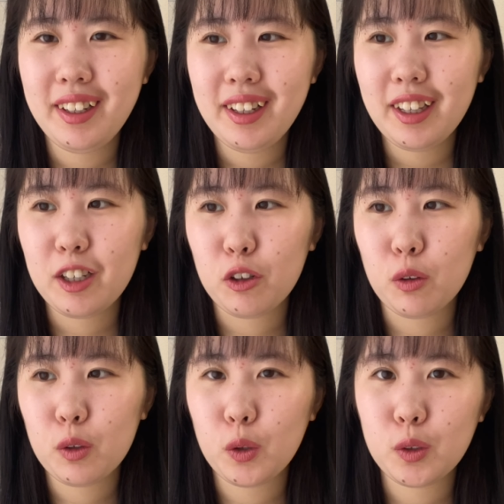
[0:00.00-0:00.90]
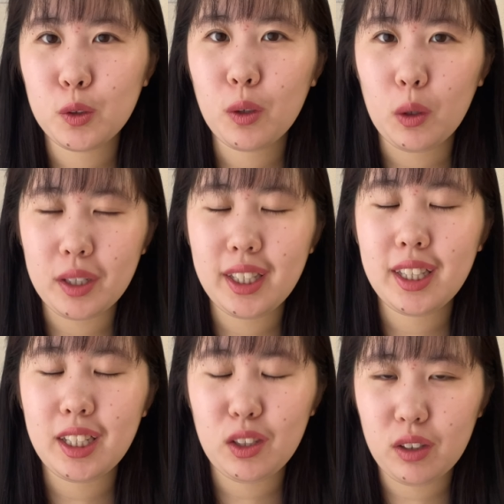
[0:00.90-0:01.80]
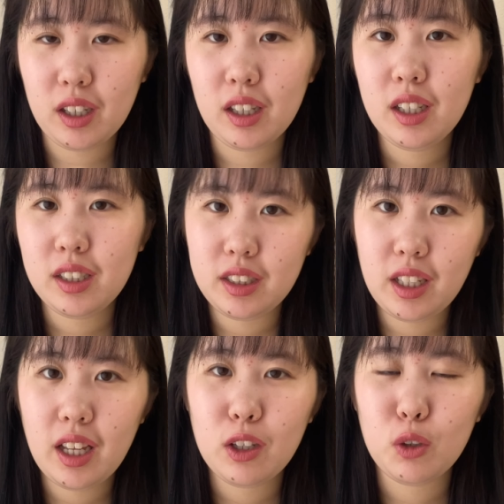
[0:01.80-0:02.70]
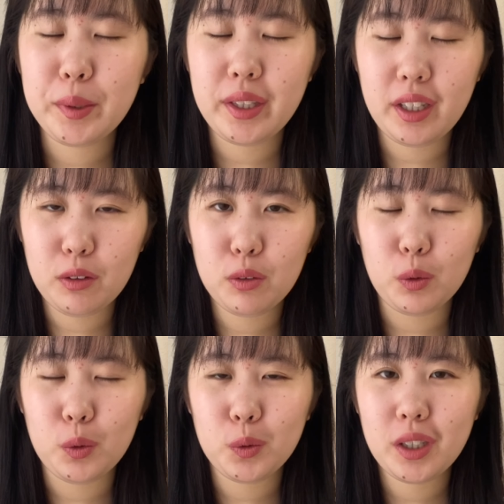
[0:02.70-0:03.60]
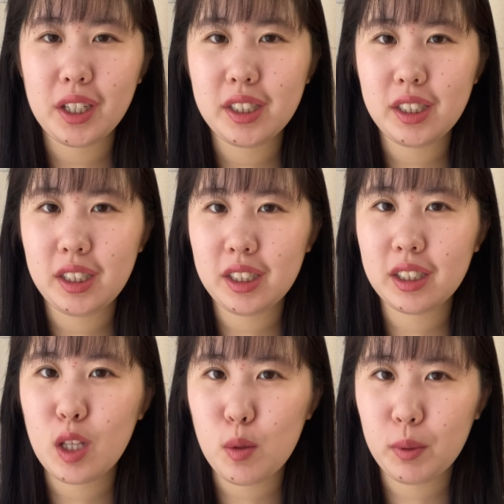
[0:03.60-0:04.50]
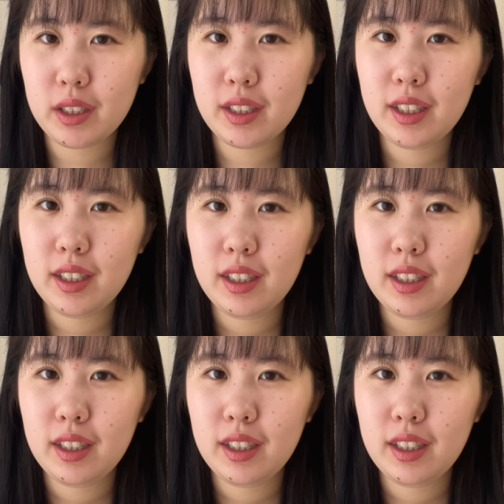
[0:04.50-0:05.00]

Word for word: 結構曲とかを聴いたりとかして埋めているという感じになっています。